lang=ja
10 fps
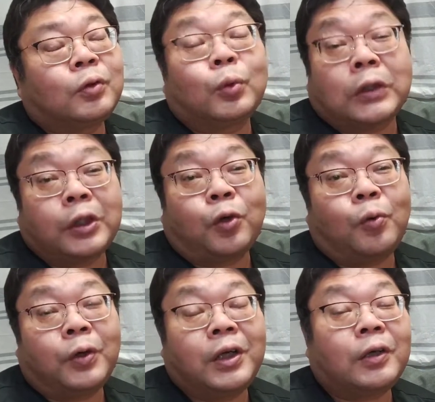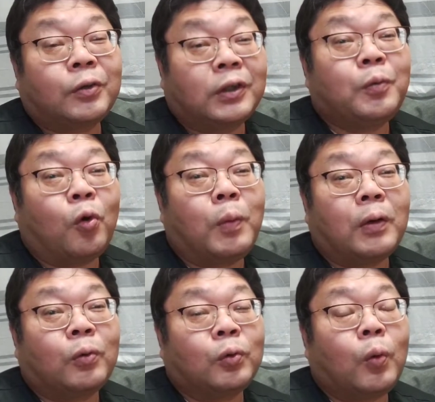操作にこ Linux でも
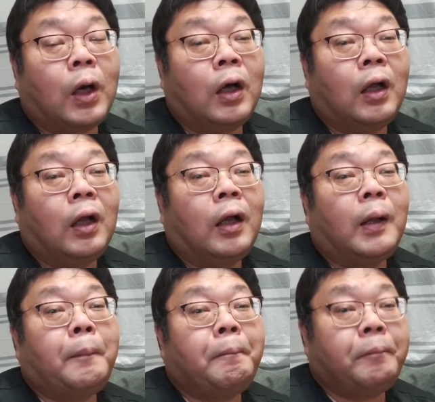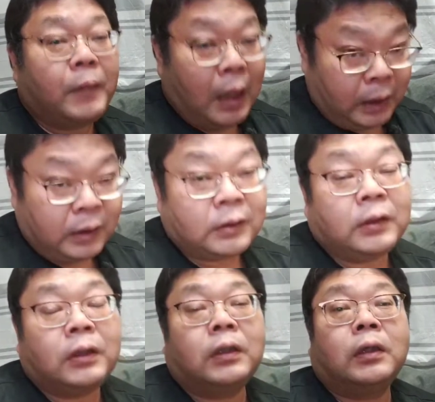困ることはないで
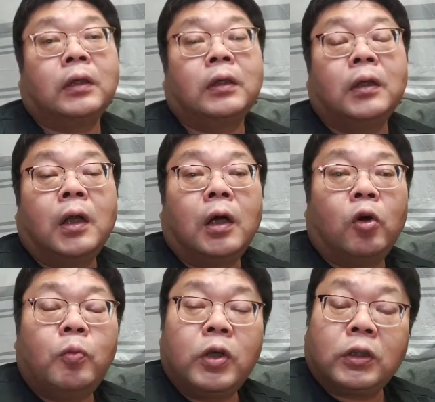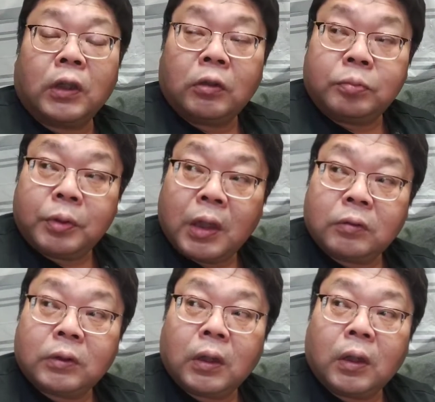すね。主に使う
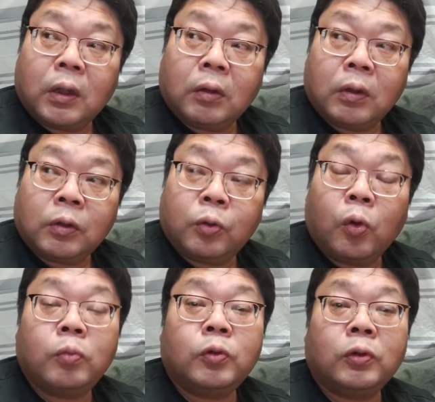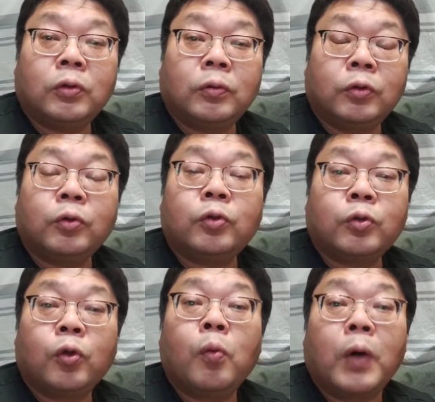ブラウザーは Chrome、
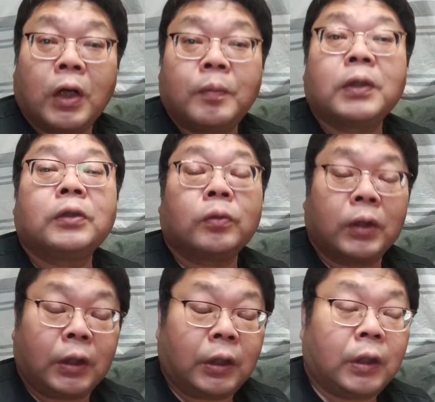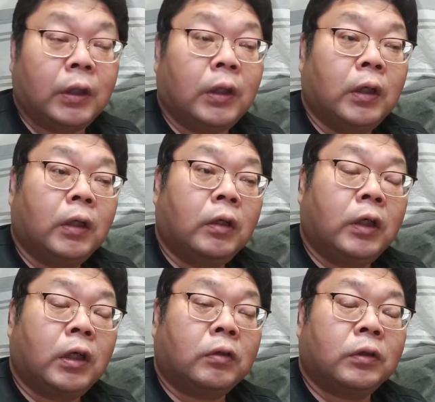Google Chrome ありますので、
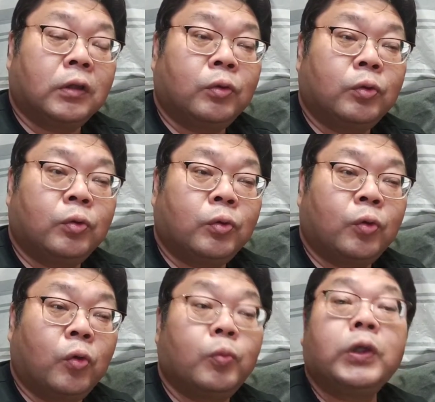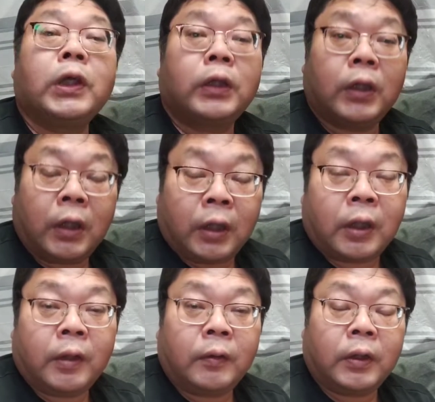Linux で Google Chrome 入れ
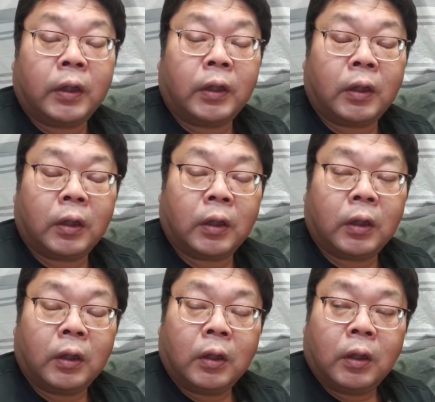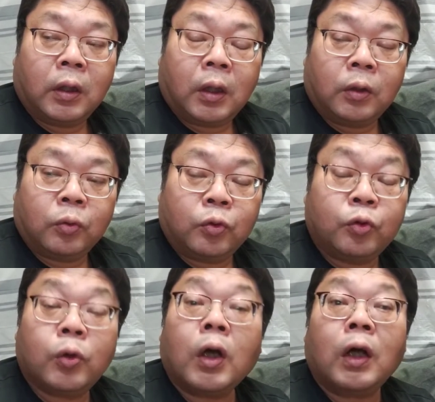て、で、あの、
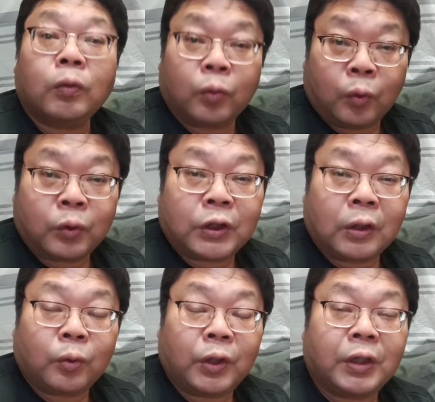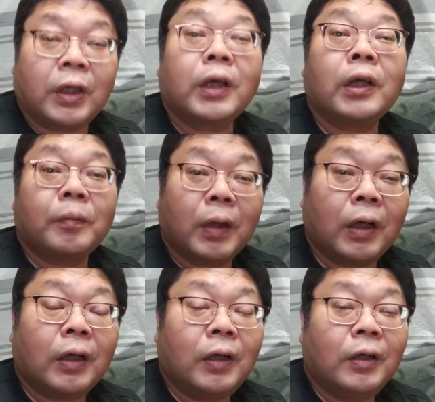Google アカウントをちゃんと入れてあげれ
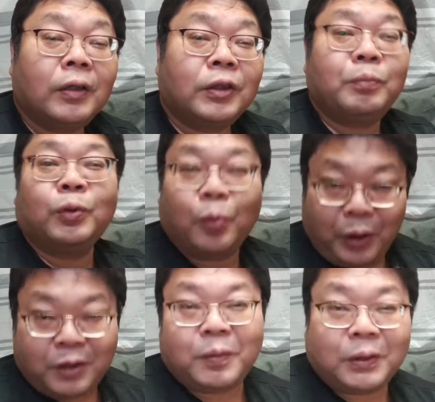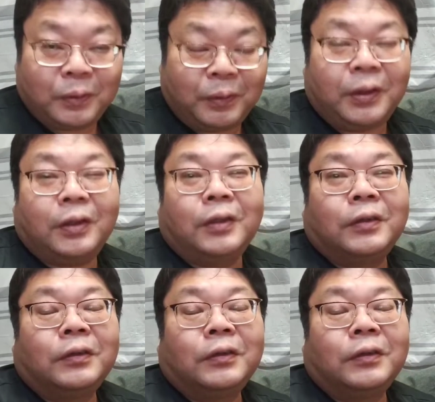ば、全部同期しますので、